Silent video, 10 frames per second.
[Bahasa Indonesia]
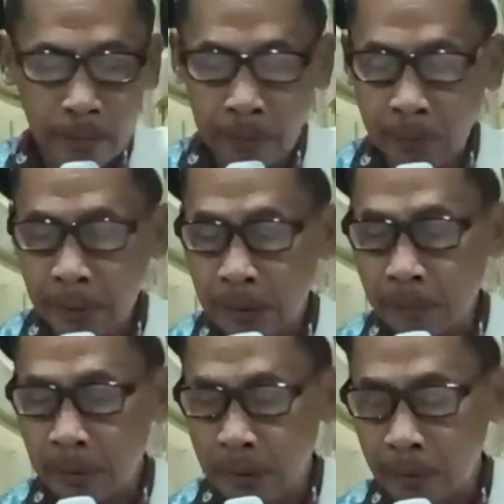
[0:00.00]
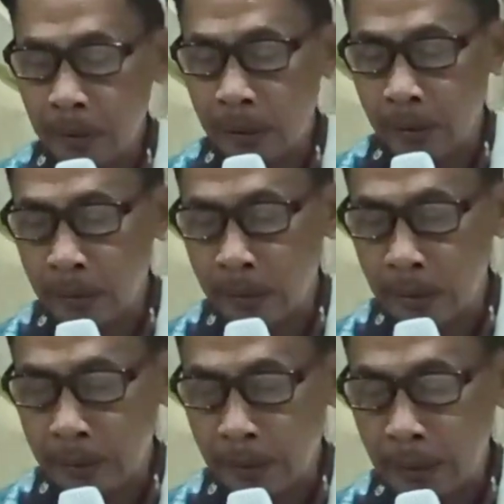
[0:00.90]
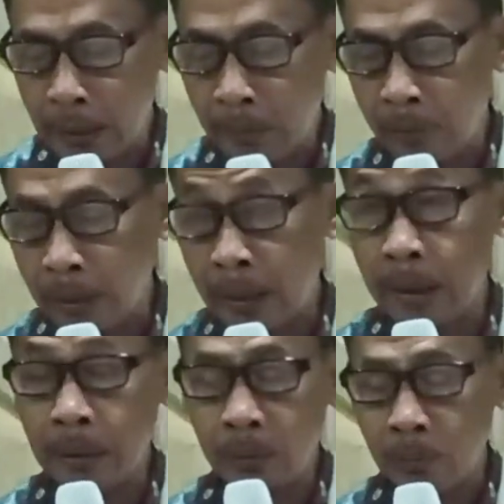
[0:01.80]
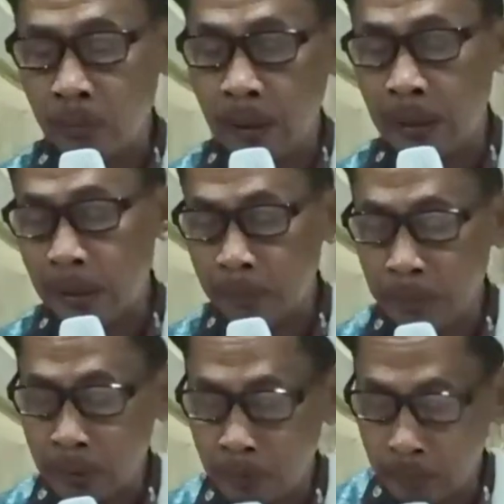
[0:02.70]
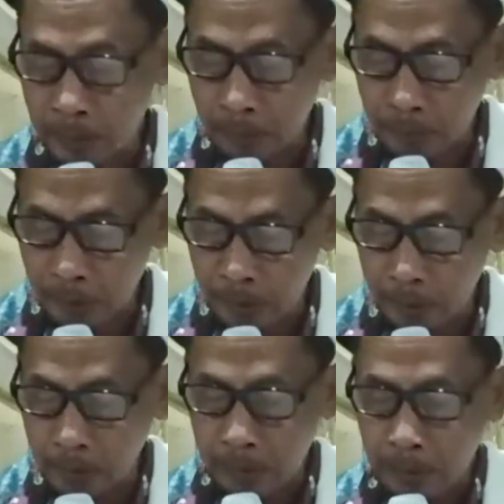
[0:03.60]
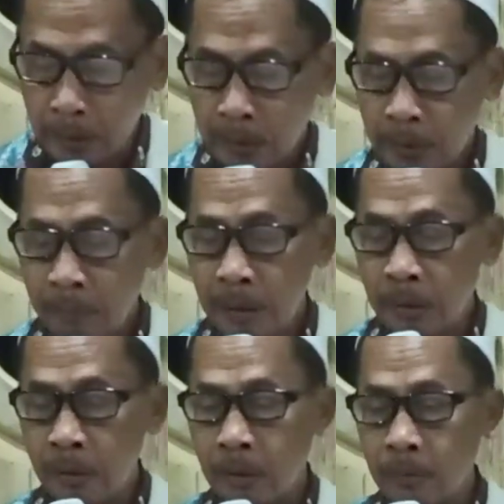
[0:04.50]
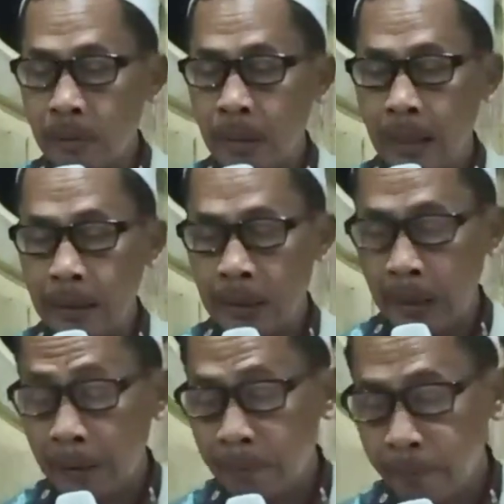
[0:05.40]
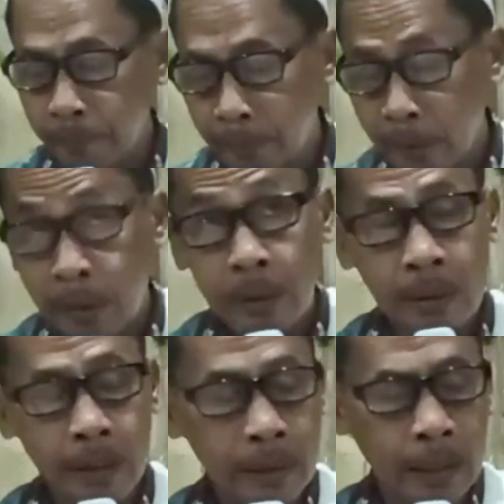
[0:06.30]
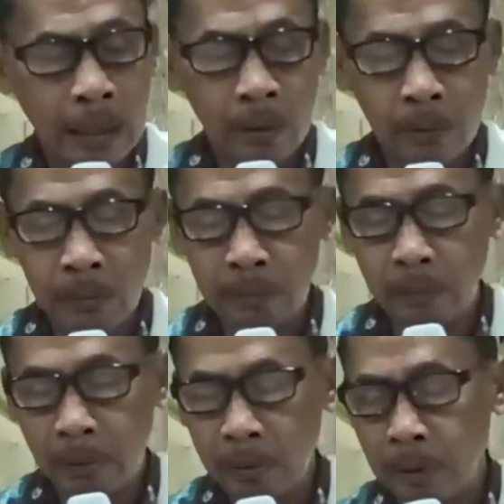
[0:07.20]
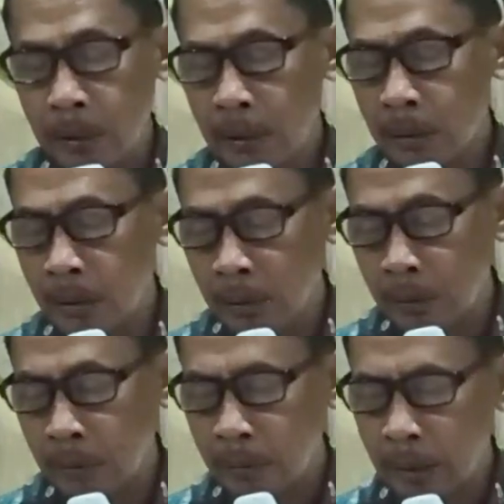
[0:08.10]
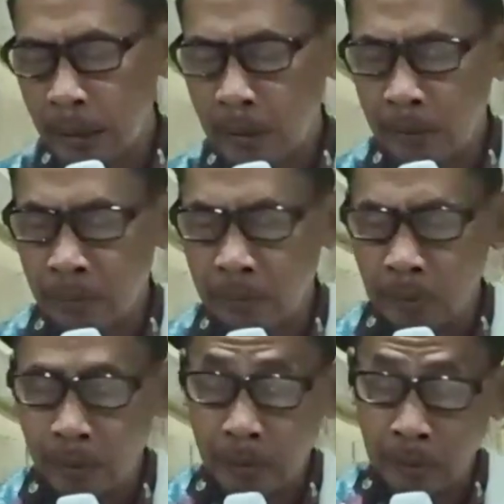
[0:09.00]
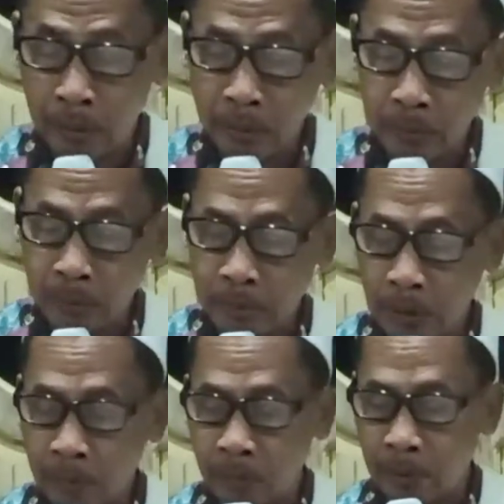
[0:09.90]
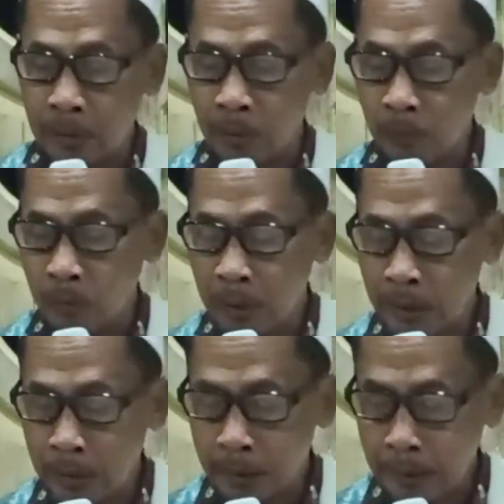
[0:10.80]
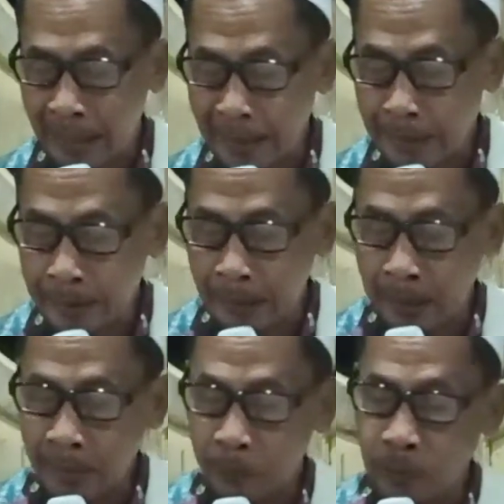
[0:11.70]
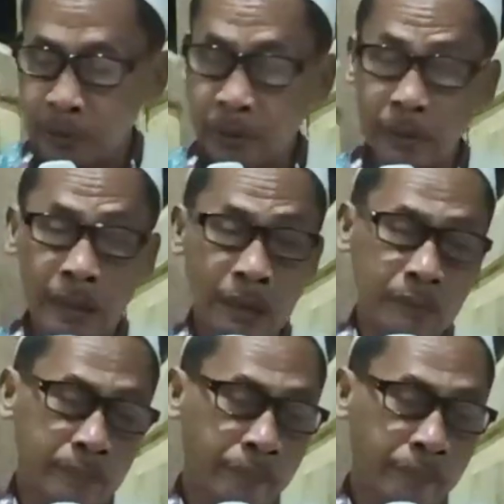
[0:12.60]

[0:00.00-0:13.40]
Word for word: Wong wedok-wedok nggih ngoten. Dadi lek wong lanang niku wendeng misui sing wedok, sing wedok niku ya aneh. lek karo wong liya karo tangga utawa ya mungkin kancane bojone